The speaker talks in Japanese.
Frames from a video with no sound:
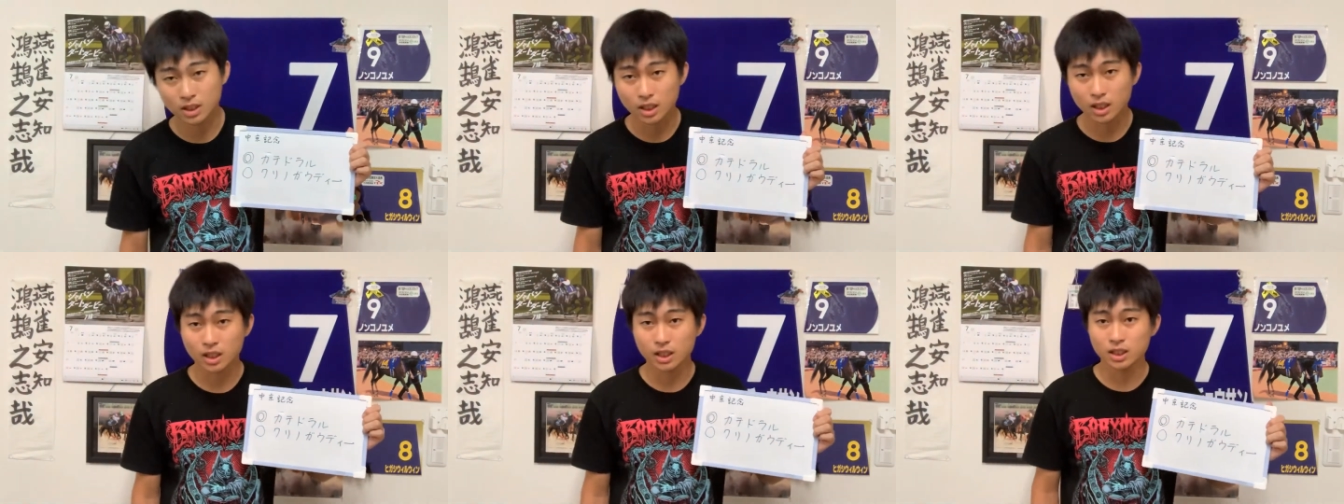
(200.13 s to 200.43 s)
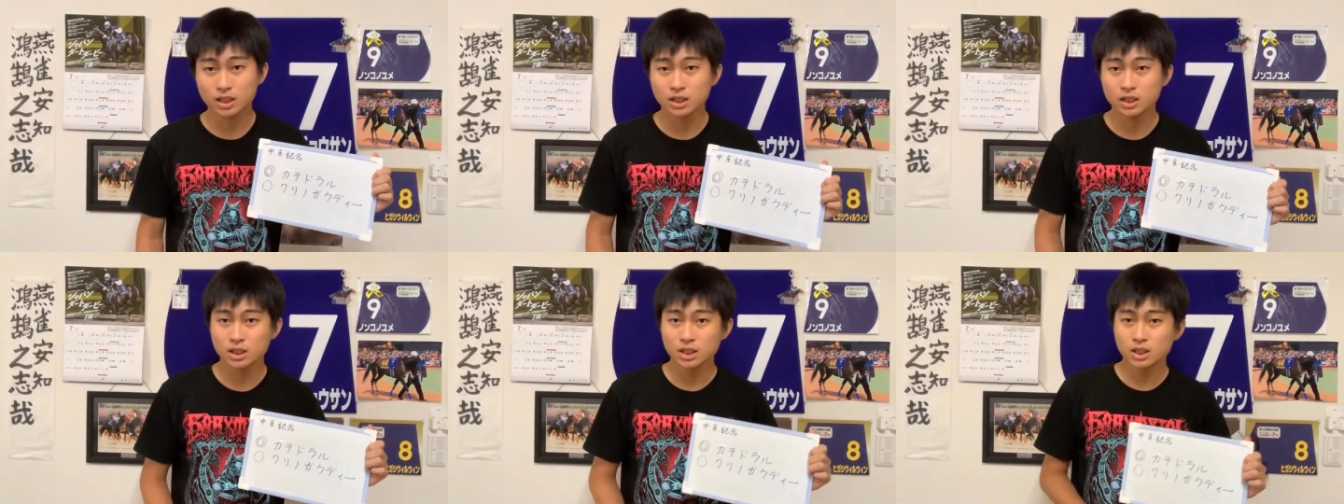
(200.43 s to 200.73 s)
は
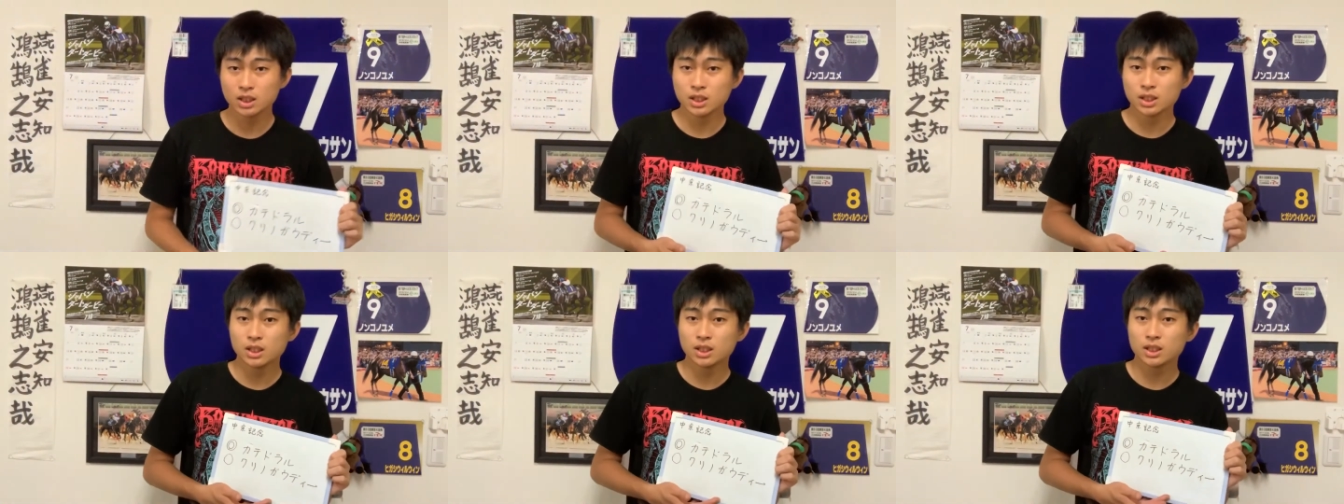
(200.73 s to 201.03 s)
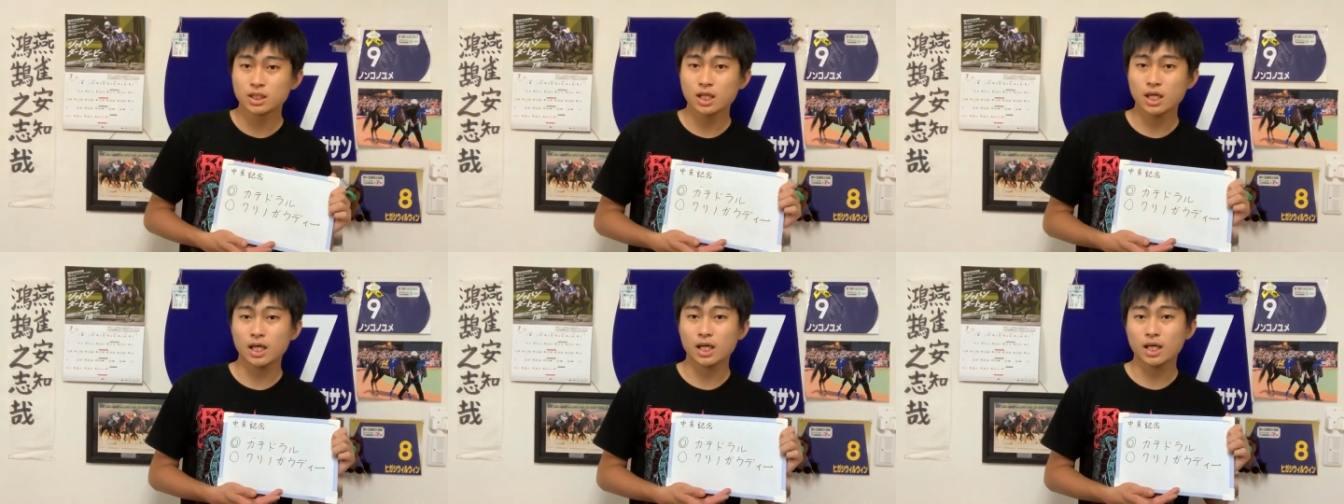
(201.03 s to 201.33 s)

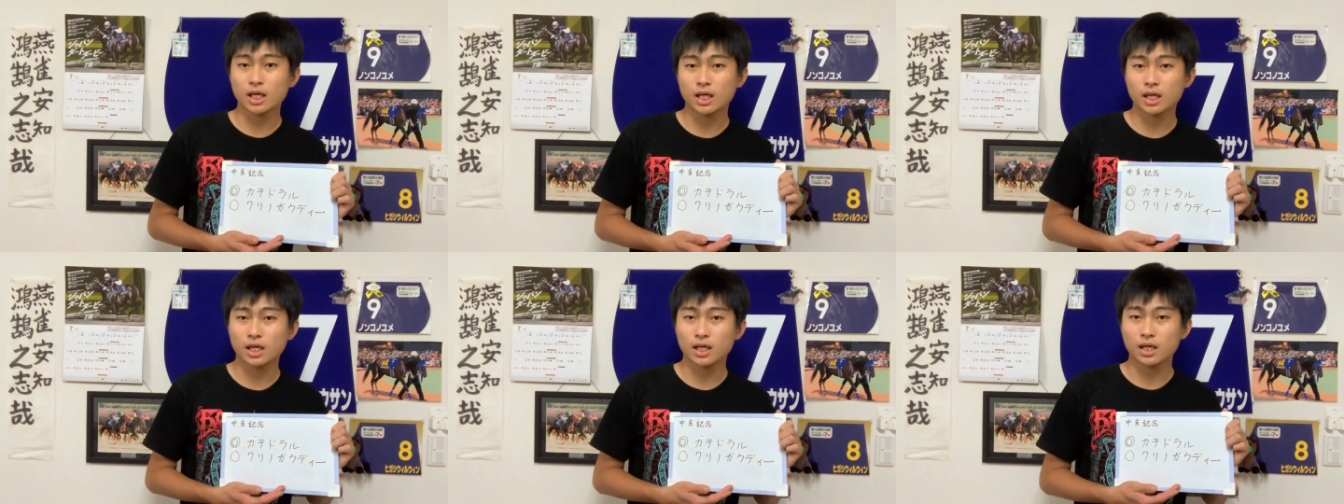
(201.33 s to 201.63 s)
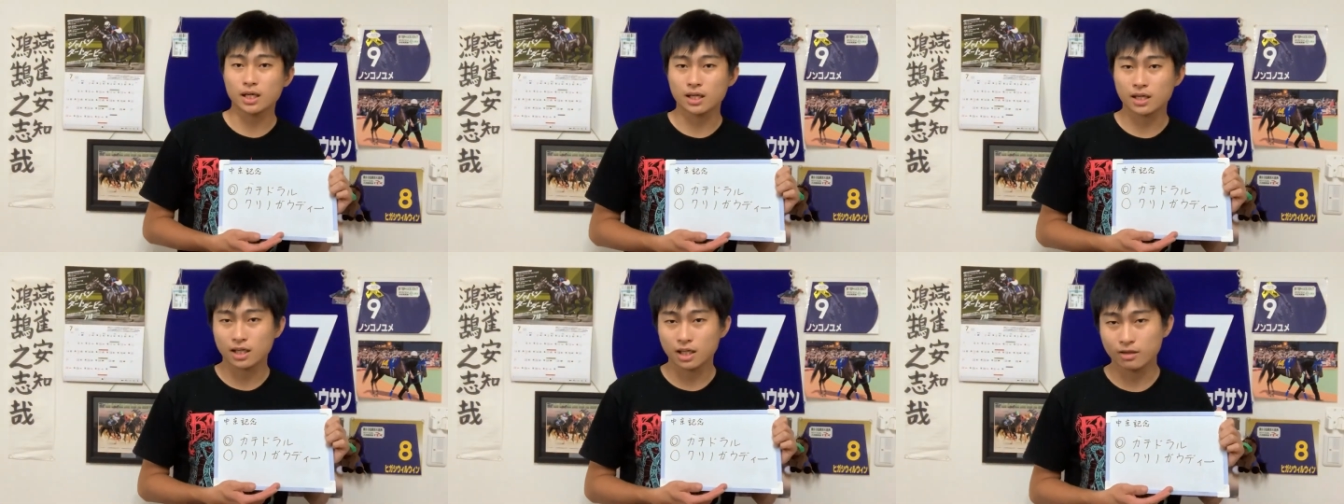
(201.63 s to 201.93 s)
いで、
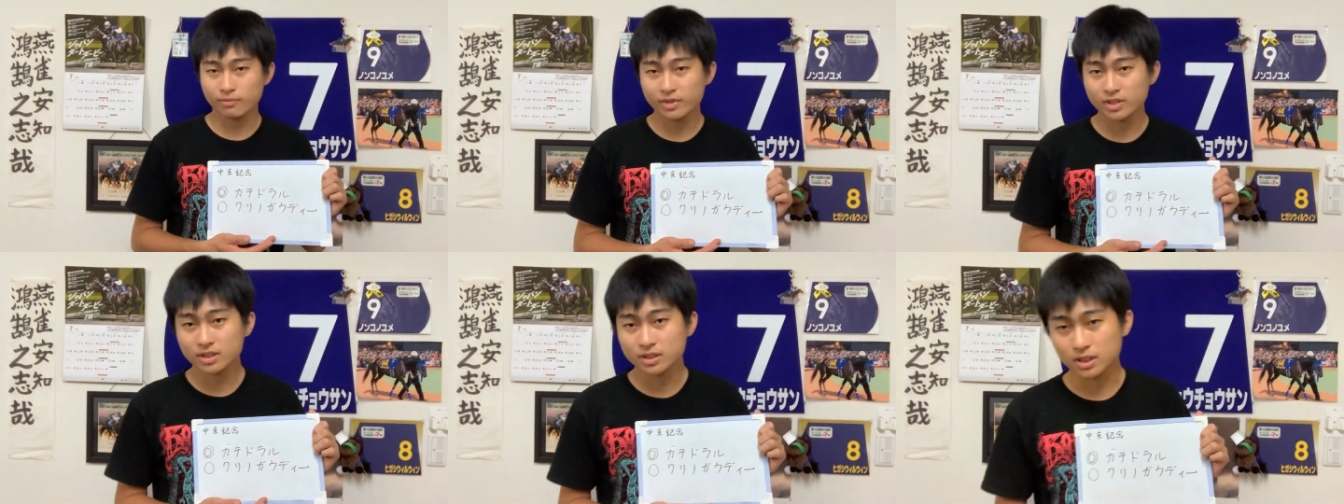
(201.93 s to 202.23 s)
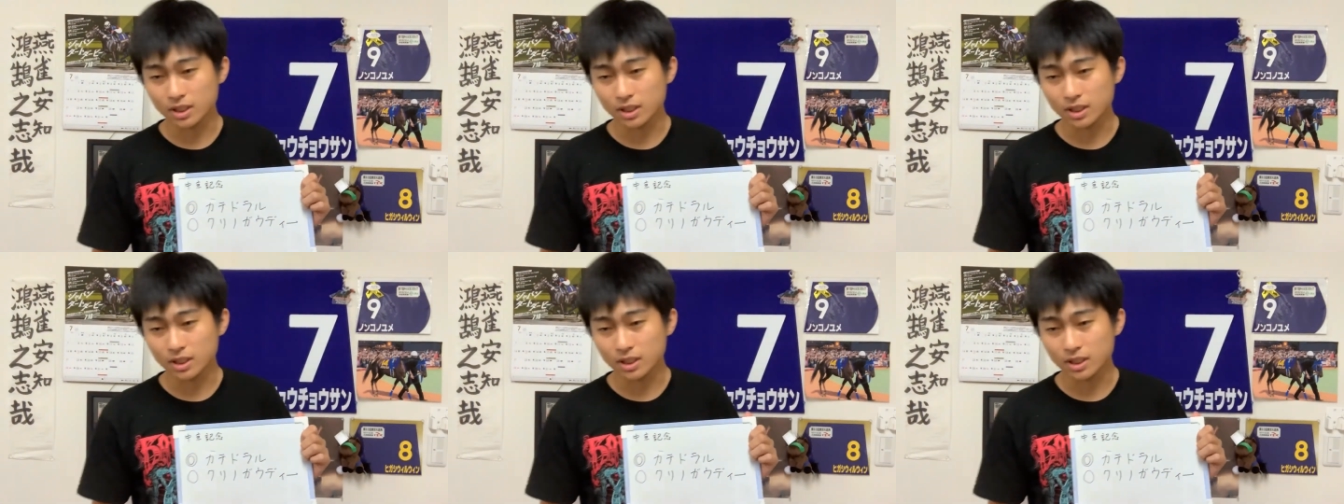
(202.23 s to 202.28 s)
えー、回目です